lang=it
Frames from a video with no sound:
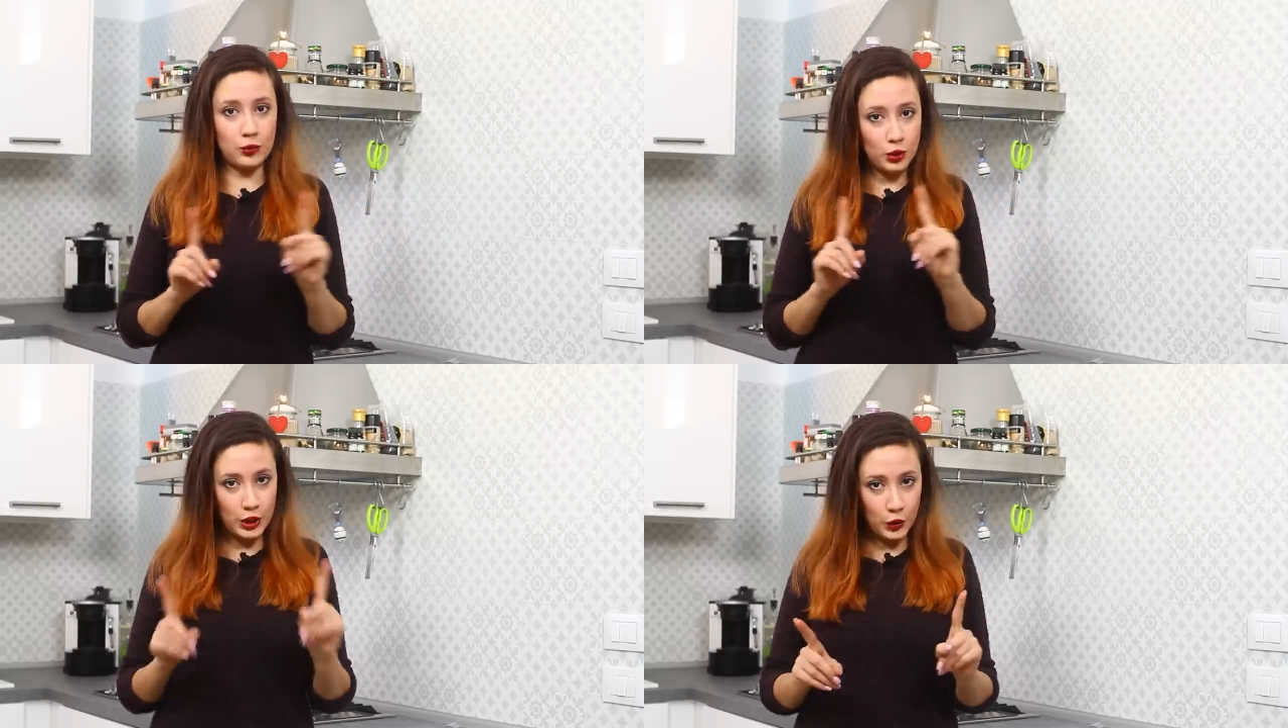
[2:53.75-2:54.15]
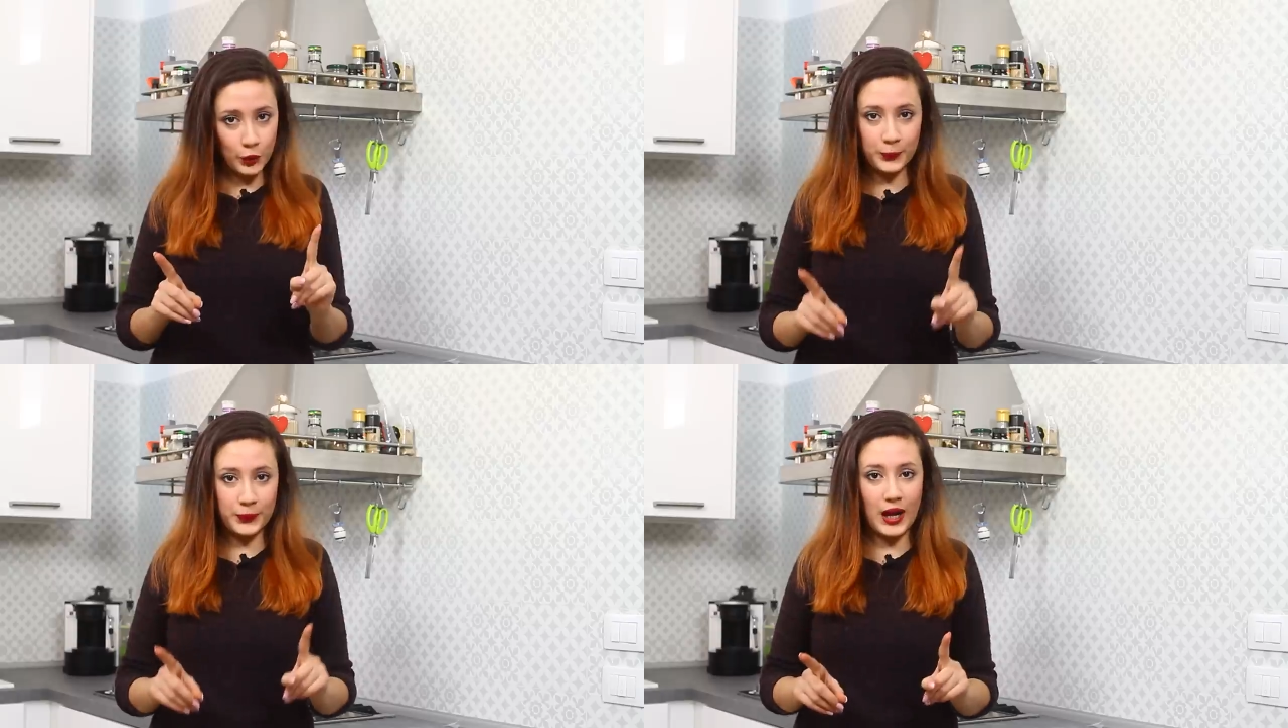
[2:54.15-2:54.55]
non li
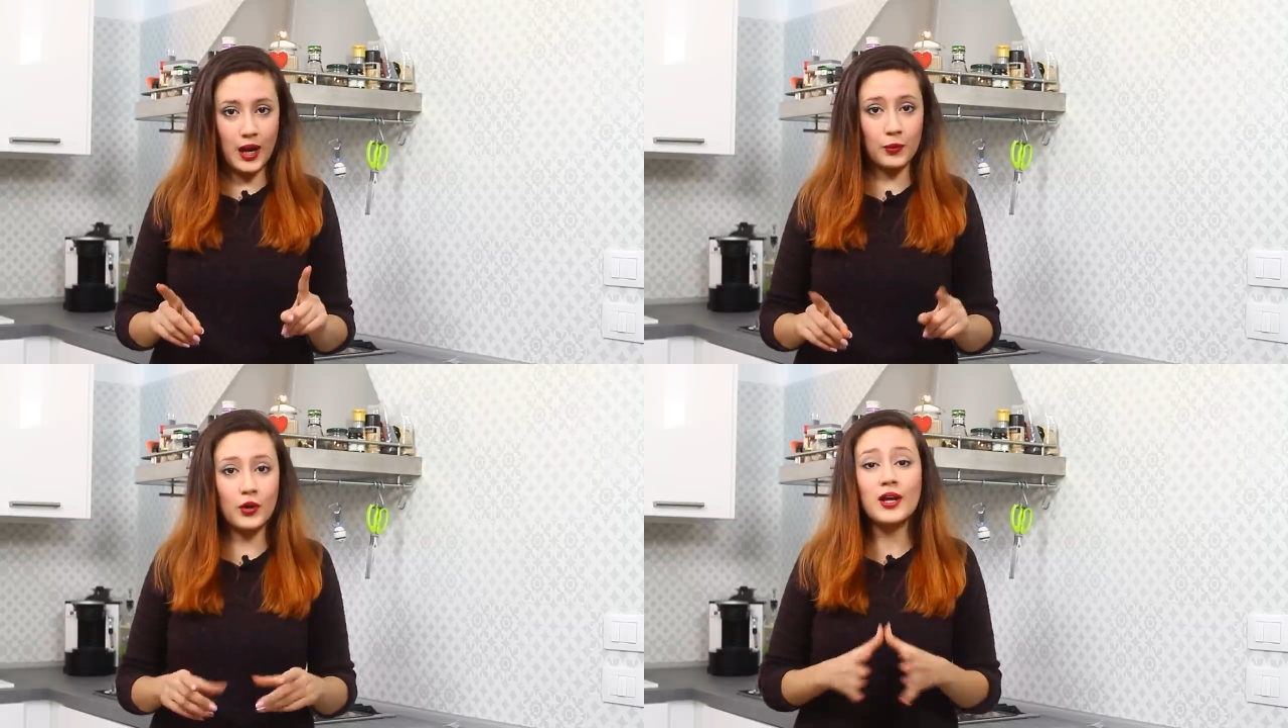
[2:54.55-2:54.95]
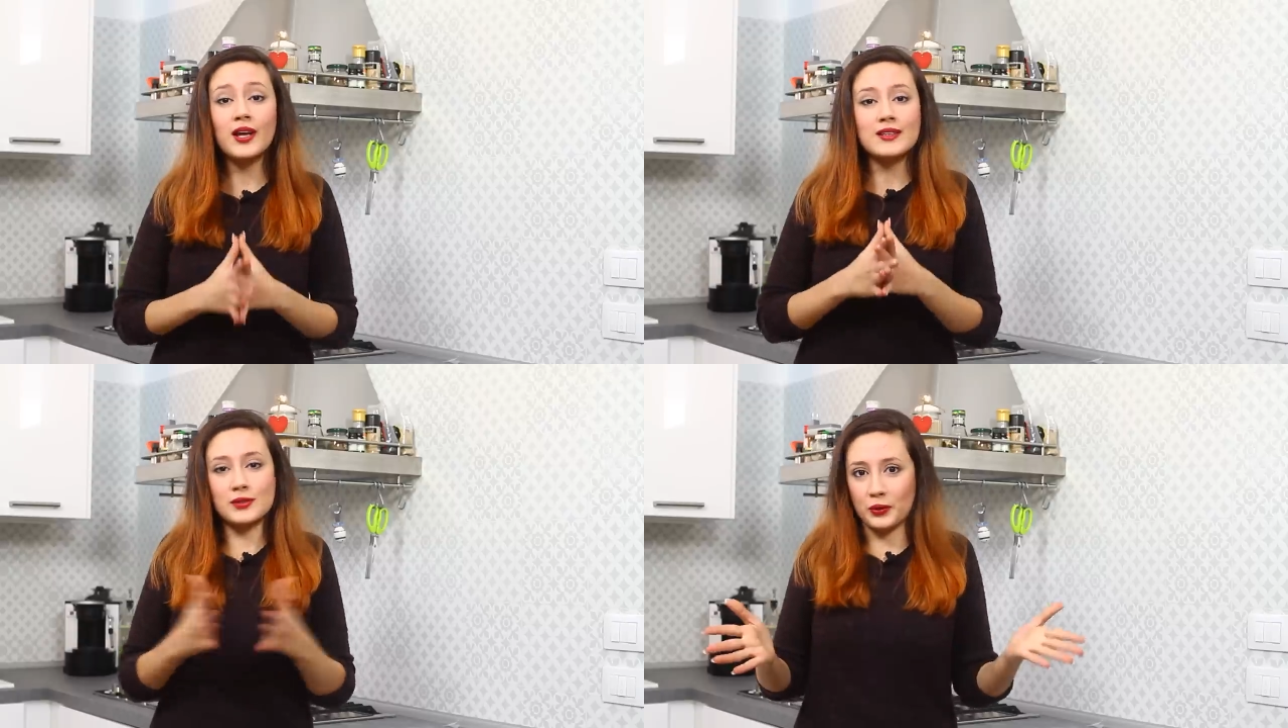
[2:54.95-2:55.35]
compriamo,
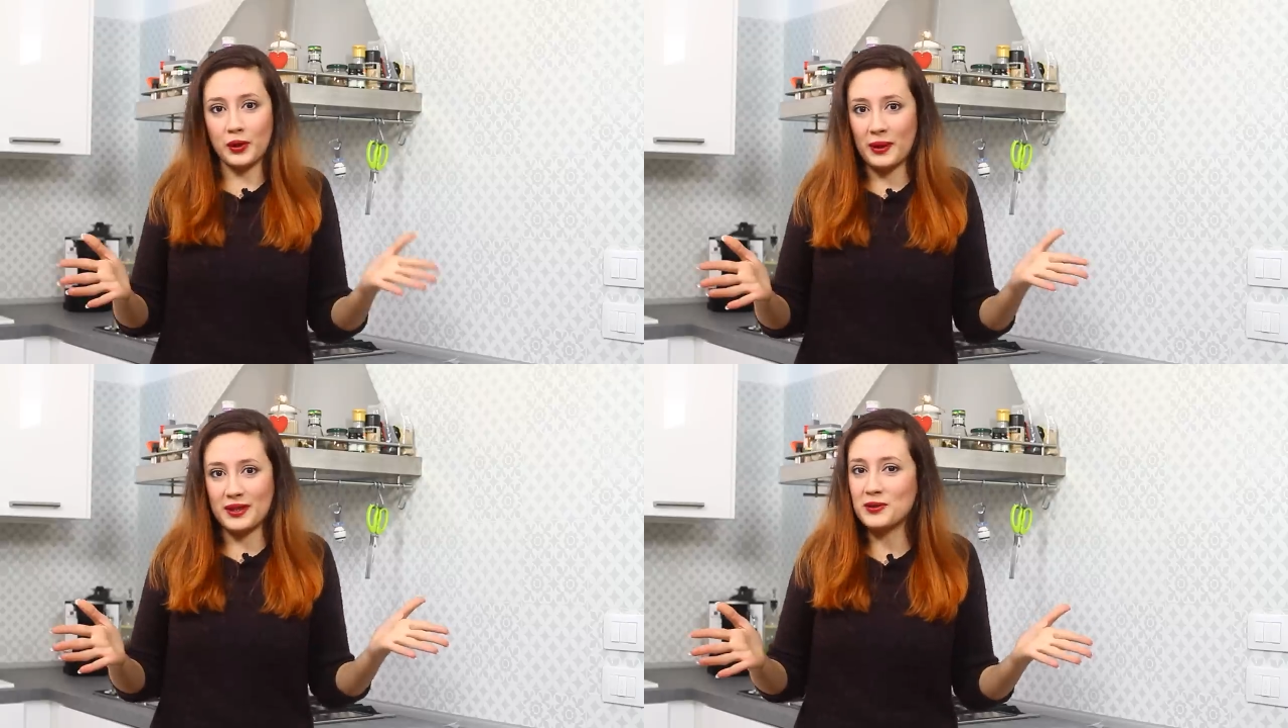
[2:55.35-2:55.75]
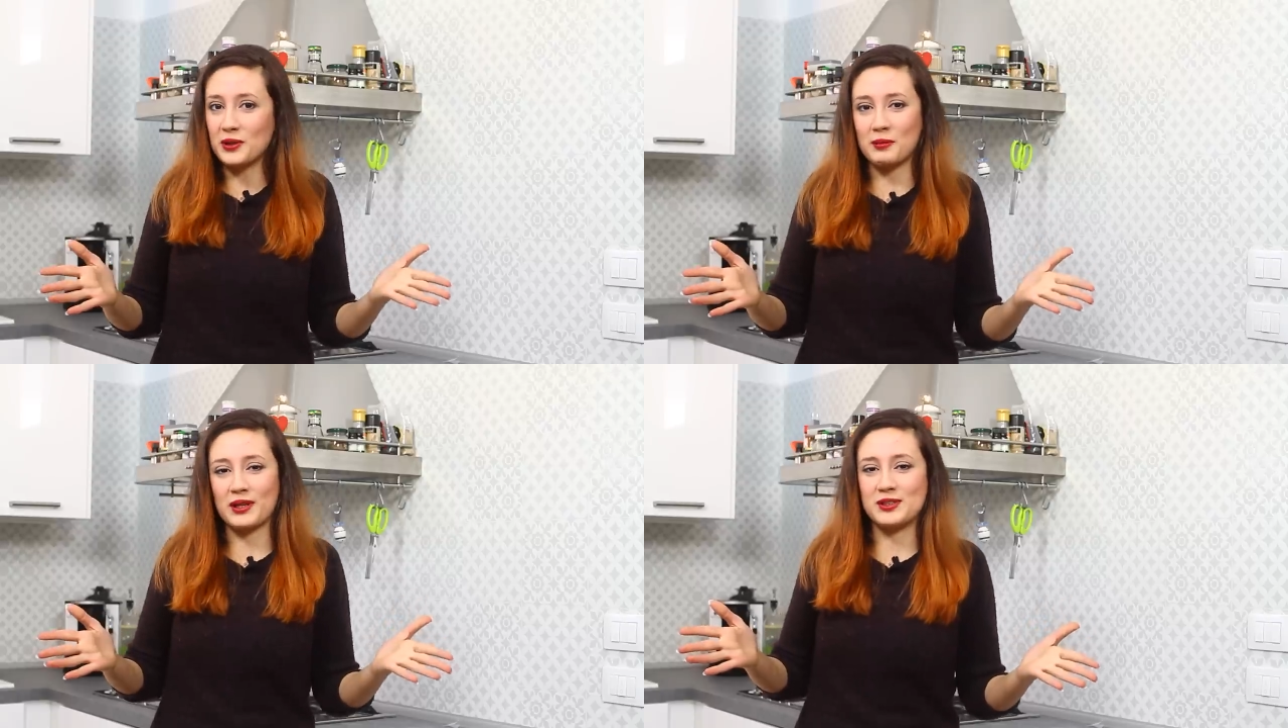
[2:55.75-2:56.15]
sicuramente non
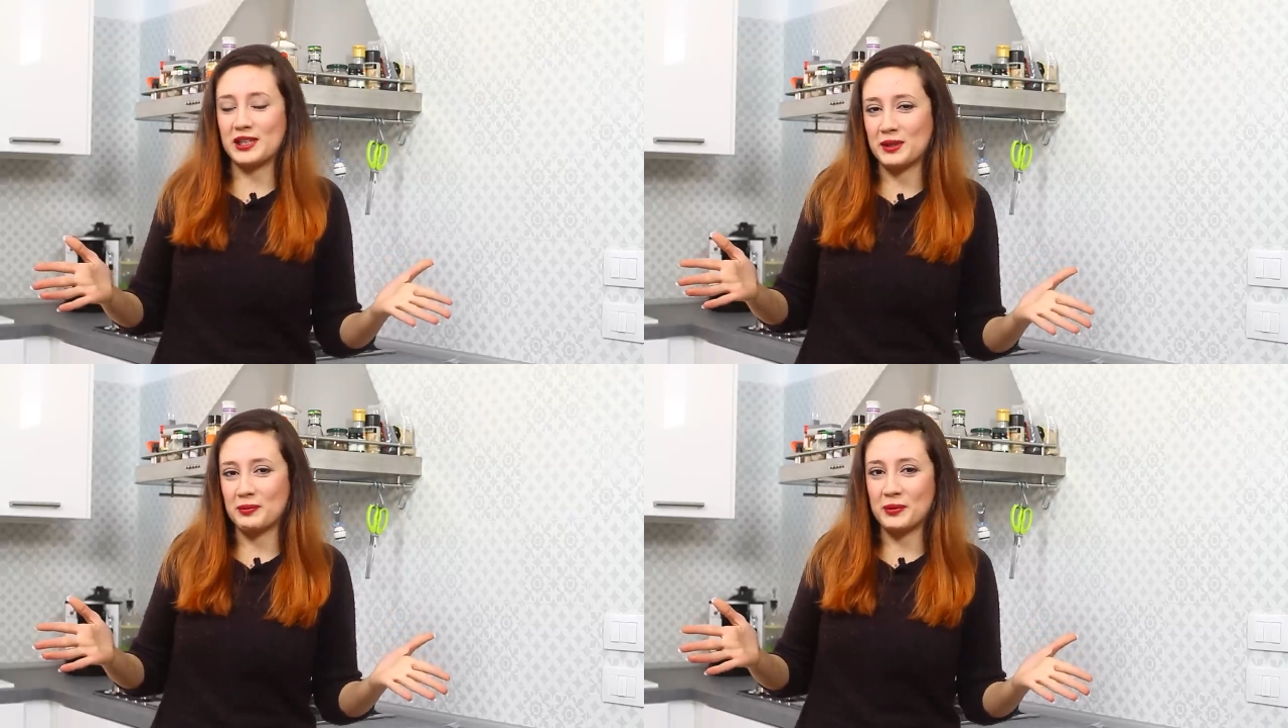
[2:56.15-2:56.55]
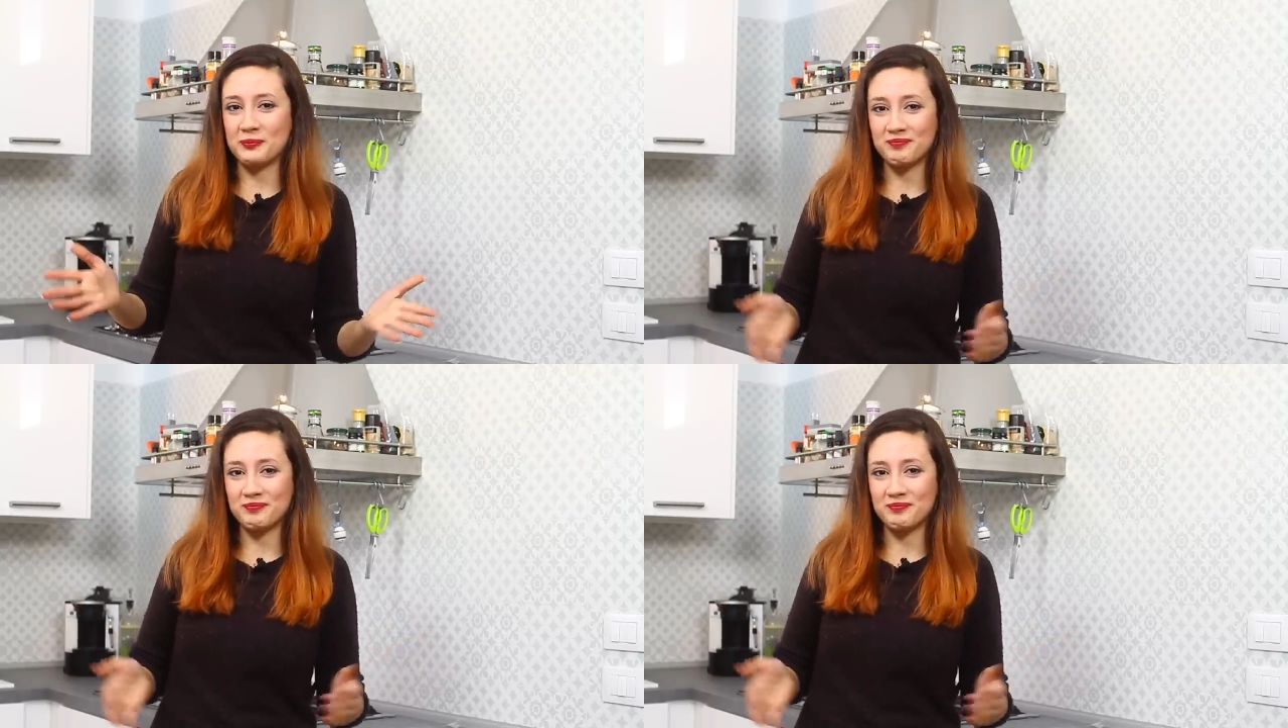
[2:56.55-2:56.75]
li mangeremo.